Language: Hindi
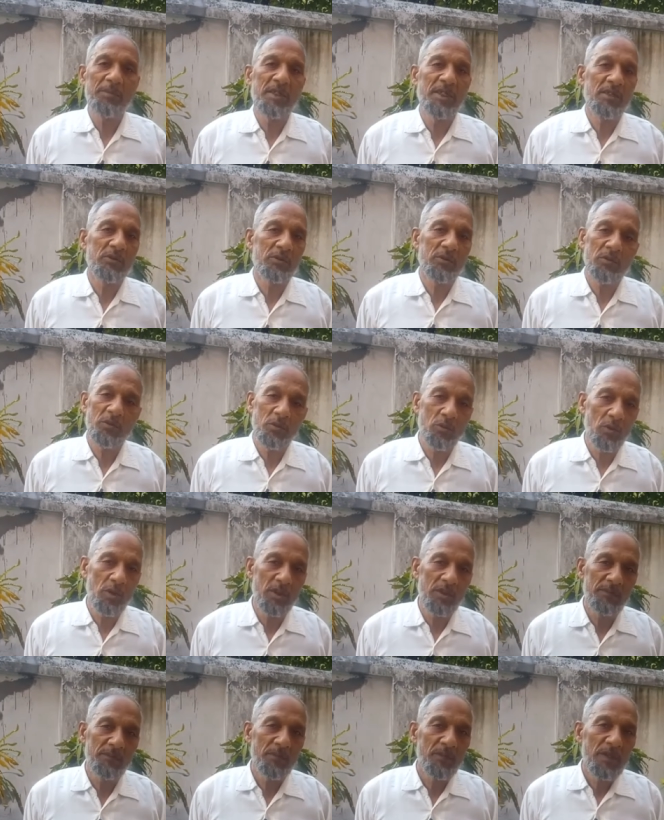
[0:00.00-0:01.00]
पी लें उसमें
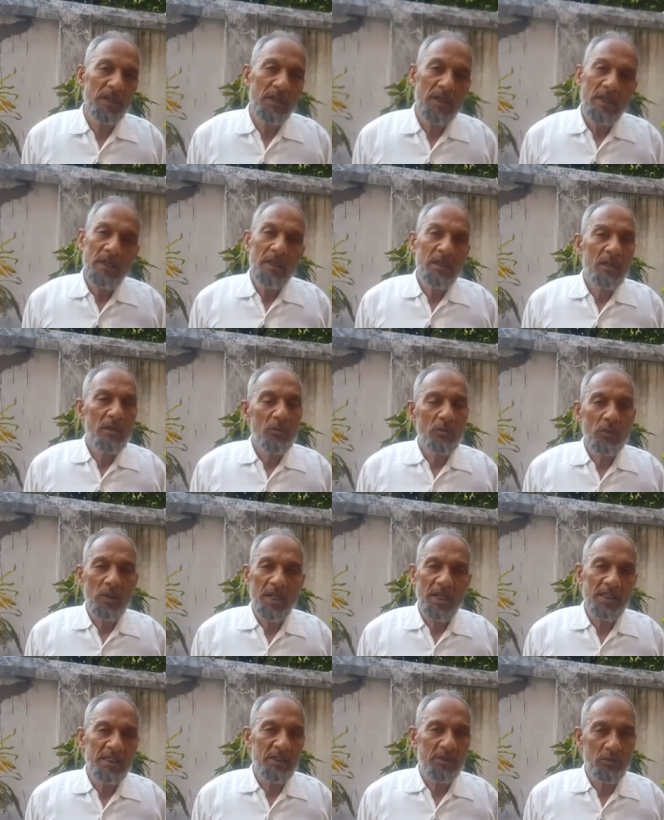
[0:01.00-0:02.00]

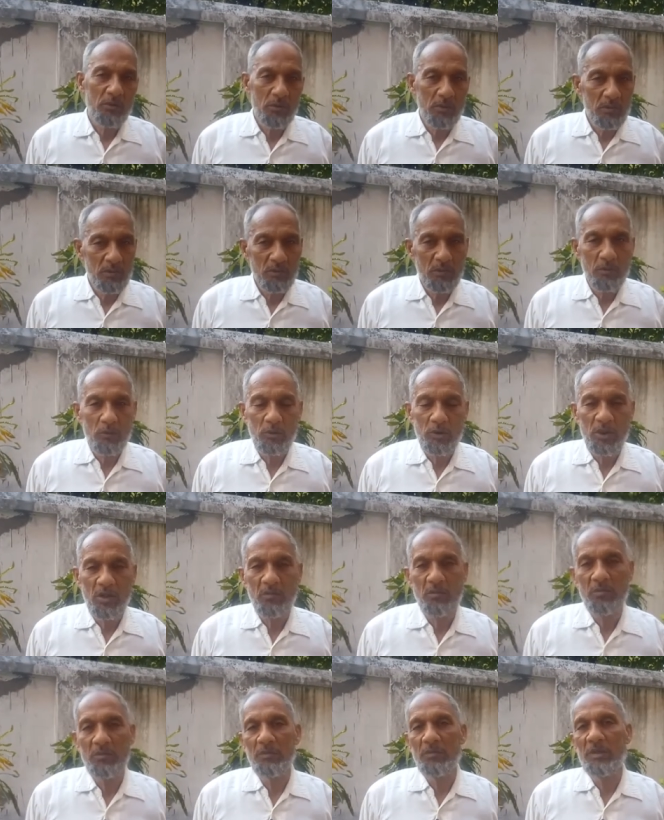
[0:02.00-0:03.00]
कोई ऐसी
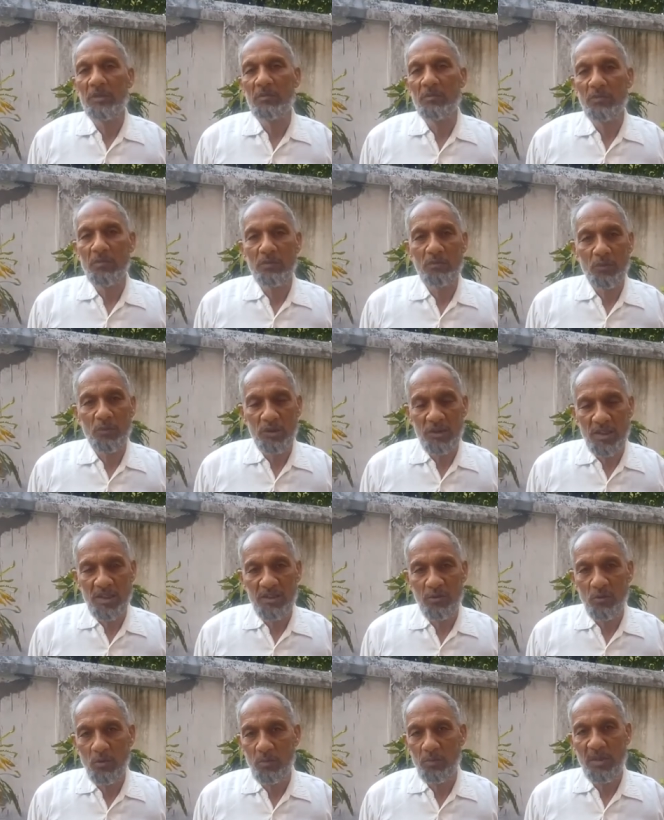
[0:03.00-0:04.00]
गुजर भी
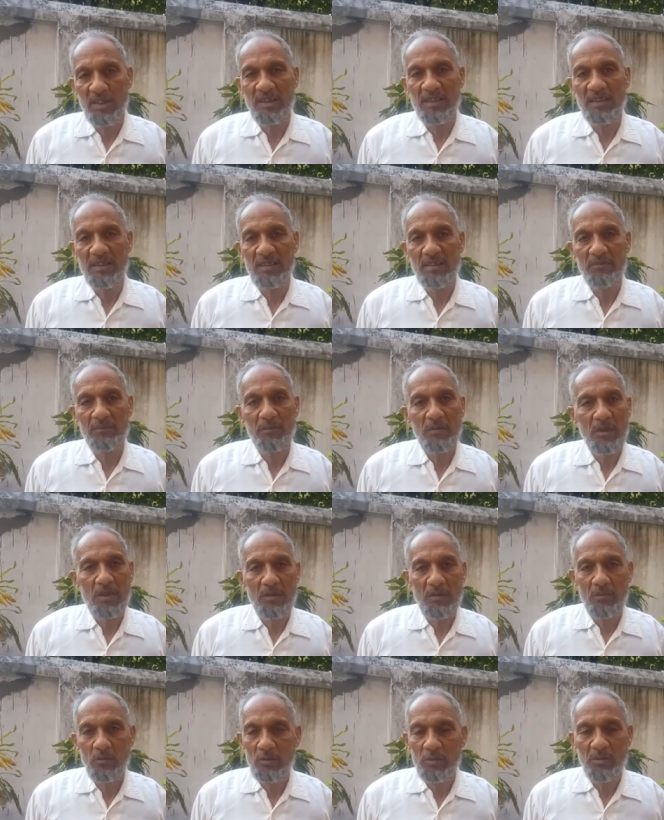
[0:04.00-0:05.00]
मुश्किल से हो पाती
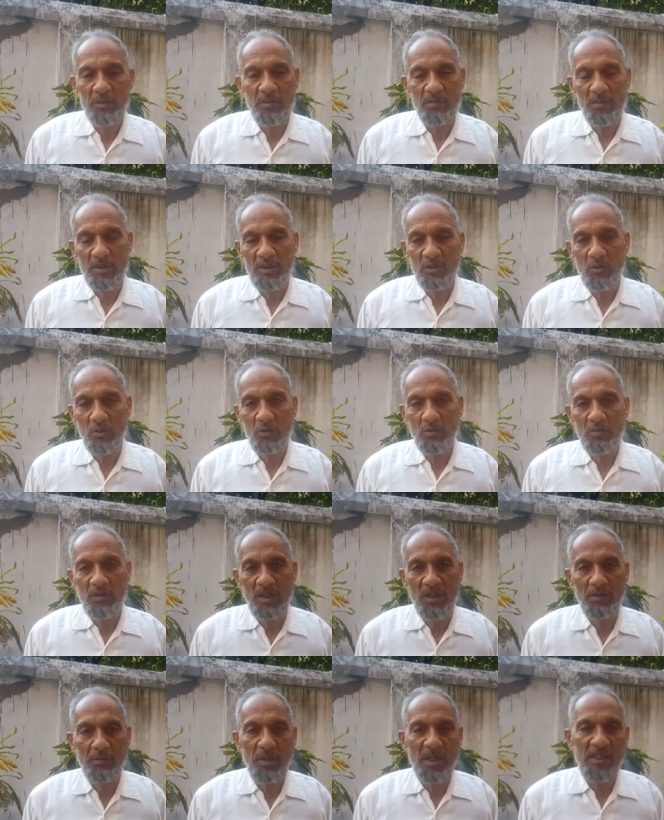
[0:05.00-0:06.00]
है उसमें बच्चों को
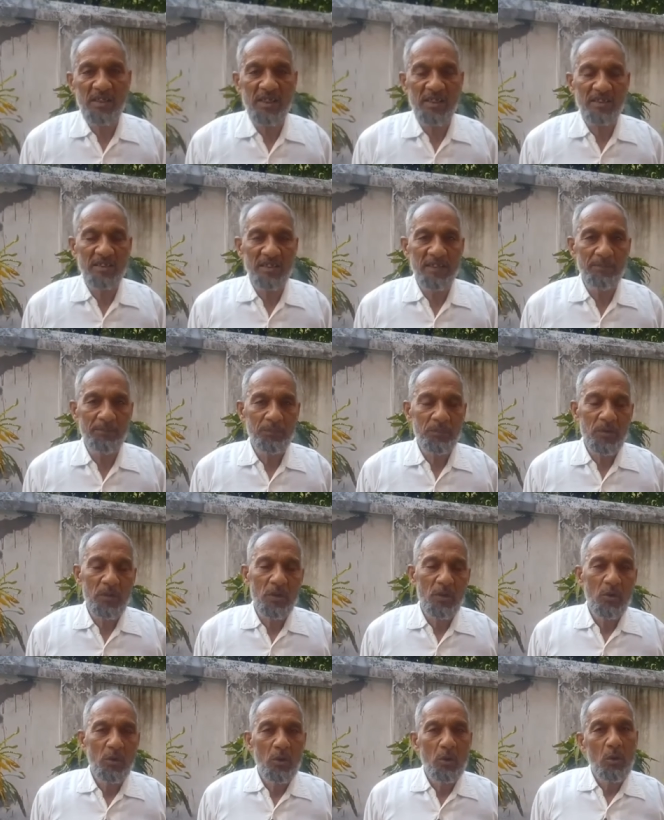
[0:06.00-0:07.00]
भी नहीं पढ़ा सकते
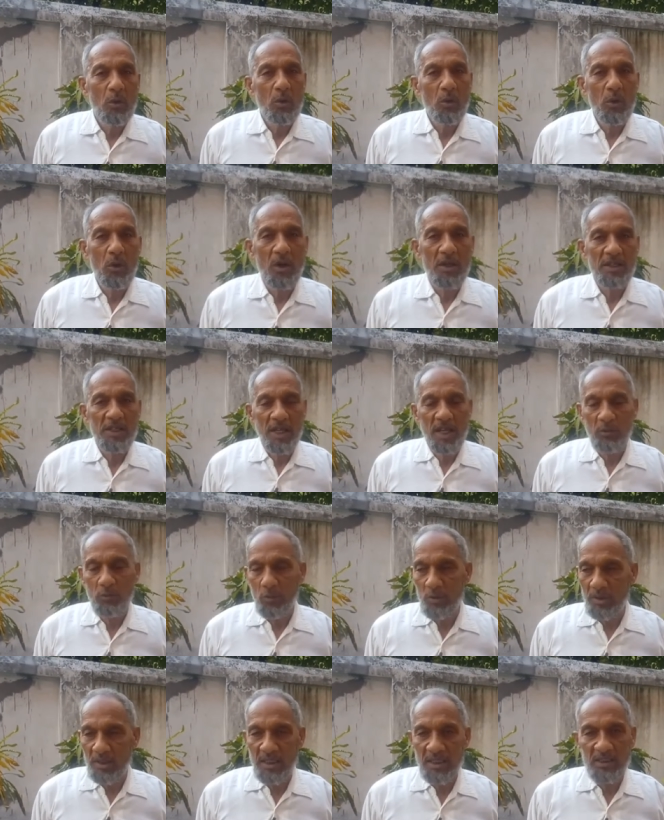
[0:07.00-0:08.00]
और यहाँ
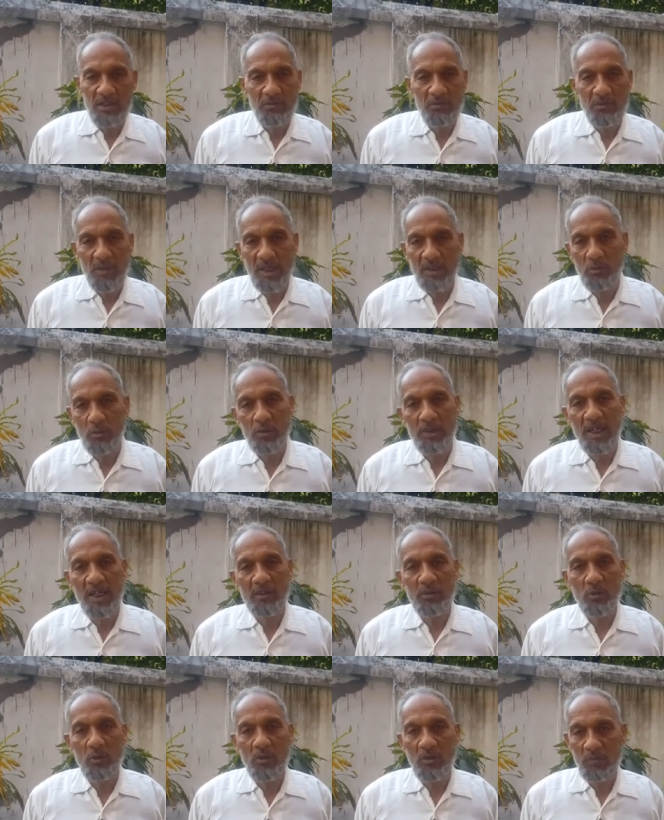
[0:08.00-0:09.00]
कोई कैसी बात हो
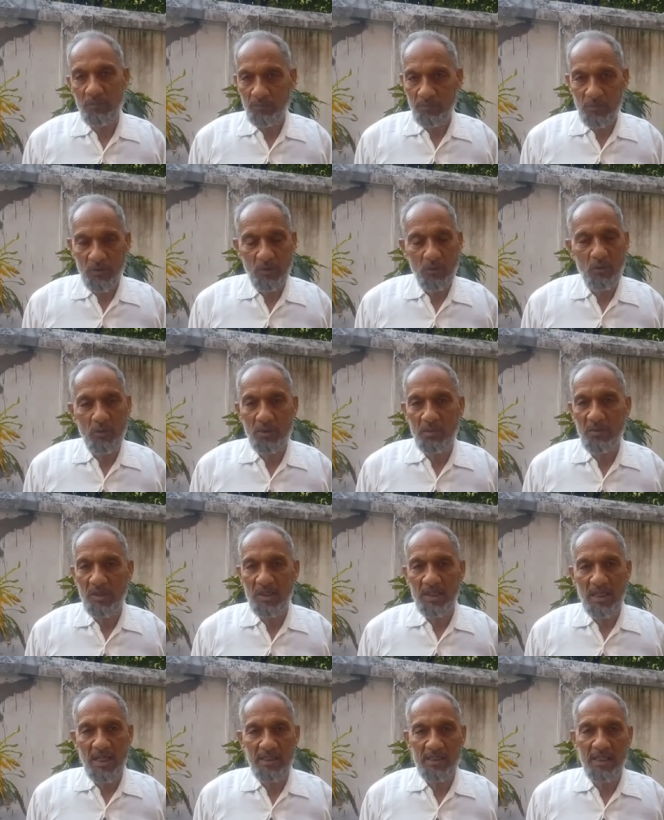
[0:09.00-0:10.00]
जाए तो
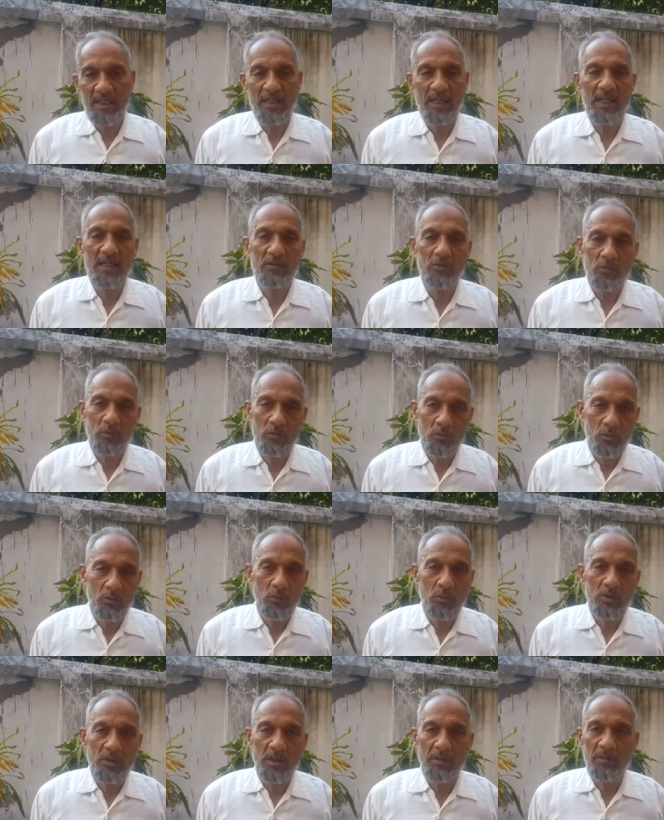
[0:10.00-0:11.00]
उसमें क्या सरकार
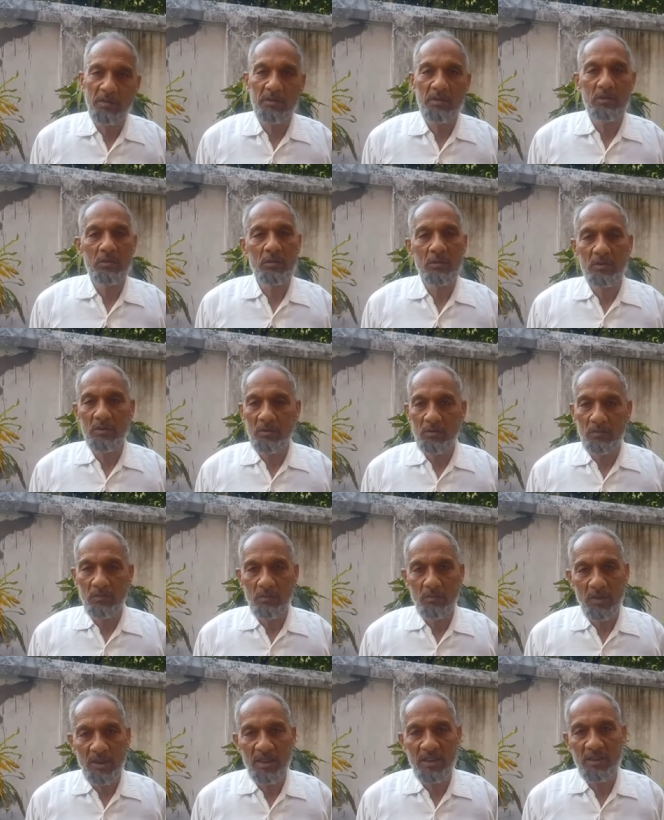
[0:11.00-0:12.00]
कुछ हमें
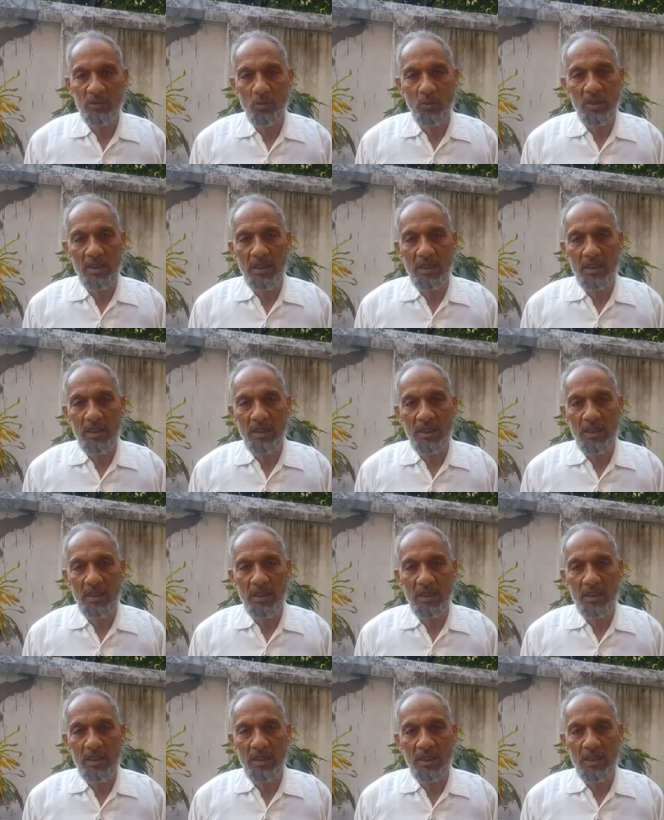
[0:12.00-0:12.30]
मदद थोड़ी